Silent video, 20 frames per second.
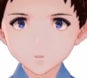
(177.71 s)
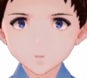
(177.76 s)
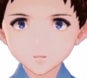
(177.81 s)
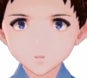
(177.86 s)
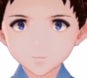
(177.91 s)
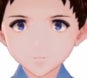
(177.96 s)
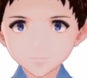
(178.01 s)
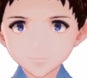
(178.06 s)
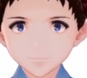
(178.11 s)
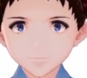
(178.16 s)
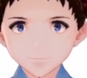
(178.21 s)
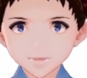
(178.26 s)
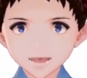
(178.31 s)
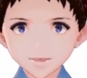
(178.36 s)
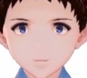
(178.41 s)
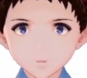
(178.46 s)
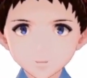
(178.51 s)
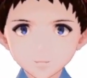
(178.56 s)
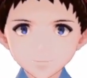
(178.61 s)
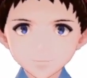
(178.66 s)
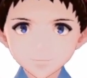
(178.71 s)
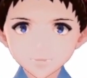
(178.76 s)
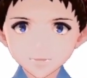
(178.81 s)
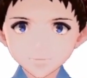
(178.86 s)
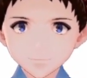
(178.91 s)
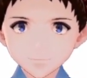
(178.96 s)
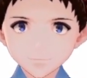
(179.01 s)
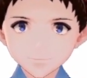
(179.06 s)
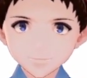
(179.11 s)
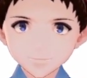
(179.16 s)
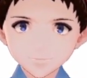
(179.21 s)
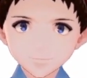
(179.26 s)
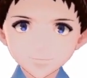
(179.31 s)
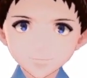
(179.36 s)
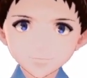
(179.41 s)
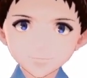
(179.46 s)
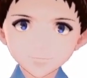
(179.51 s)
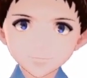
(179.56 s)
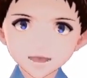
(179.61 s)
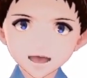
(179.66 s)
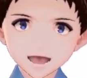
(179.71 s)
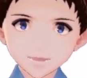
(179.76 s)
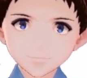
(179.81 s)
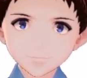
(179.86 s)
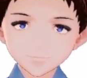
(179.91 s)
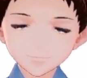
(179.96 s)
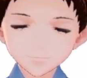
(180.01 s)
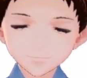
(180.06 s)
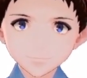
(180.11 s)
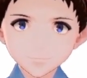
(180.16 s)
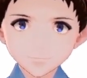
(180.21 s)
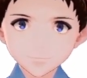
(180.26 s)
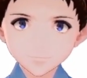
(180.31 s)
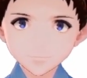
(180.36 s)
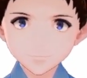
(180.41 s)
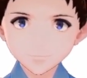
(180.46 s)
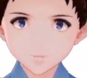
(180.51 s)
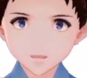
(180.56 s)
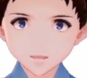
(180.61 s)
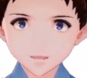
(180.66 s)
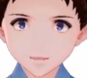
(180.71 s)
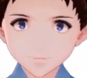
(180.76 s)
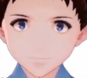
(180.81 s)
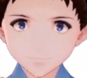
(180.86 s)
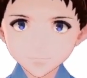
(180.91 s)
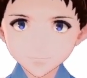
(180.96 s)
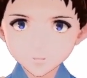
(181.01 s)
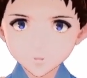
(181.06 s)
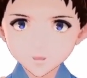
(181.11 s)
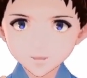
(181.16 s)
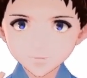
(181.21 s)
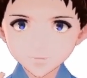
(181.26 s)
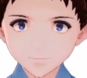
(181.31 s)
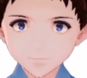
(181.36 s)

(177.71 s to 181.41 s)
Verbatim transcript: 登録した内容に間違いがなければ「登録する」